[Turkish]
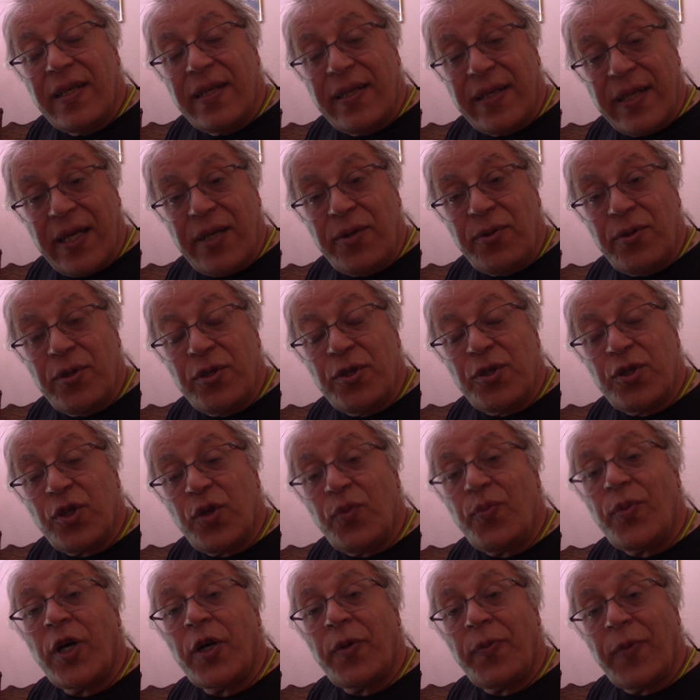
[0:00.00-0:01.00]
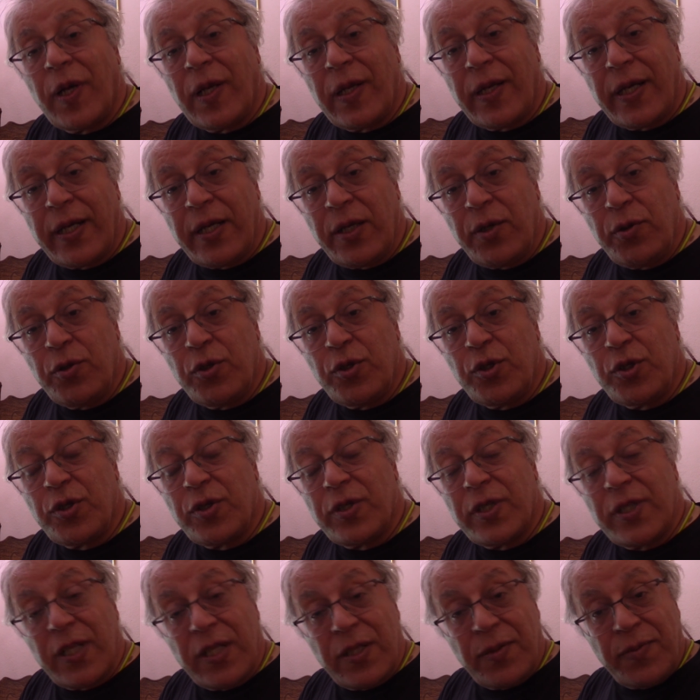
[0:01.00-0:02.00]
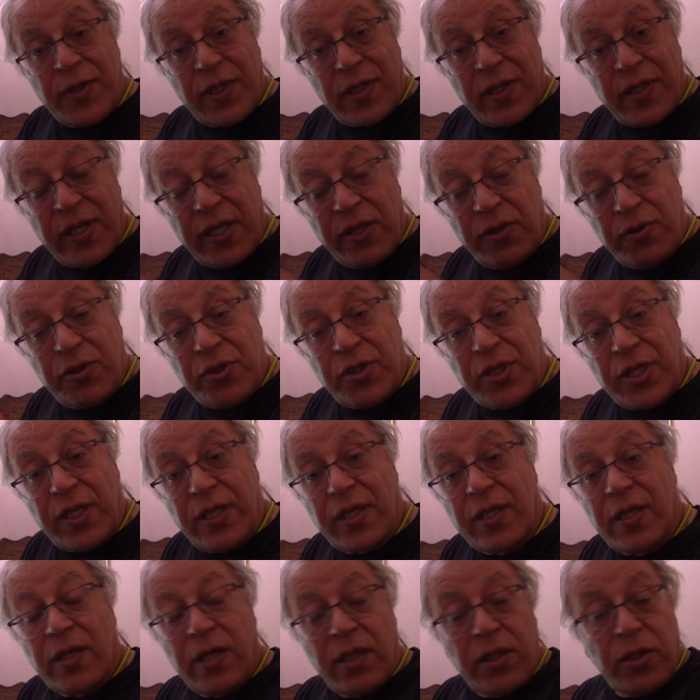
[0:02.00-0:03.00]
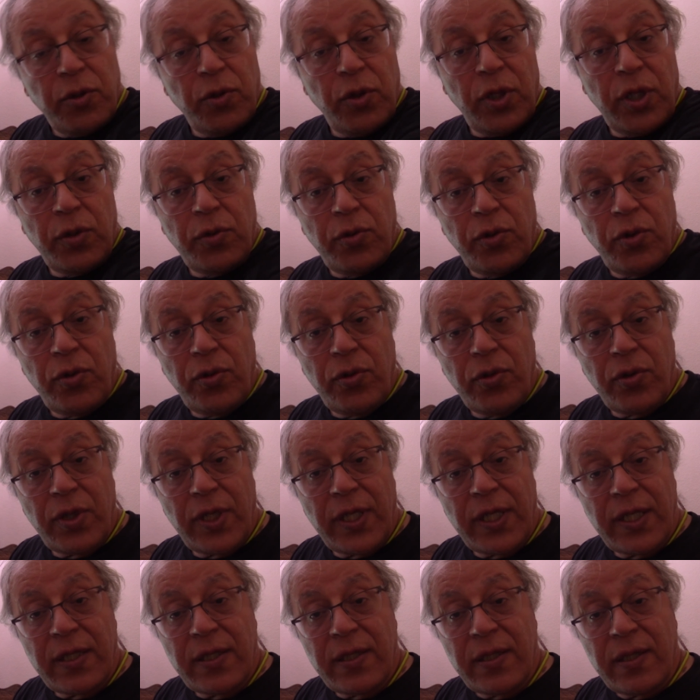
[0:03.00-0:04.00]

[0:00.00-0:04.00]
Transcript: Neye dönüşür? Barbarlara dönüşür dedim yıllar önce. Hala öyle döndüler.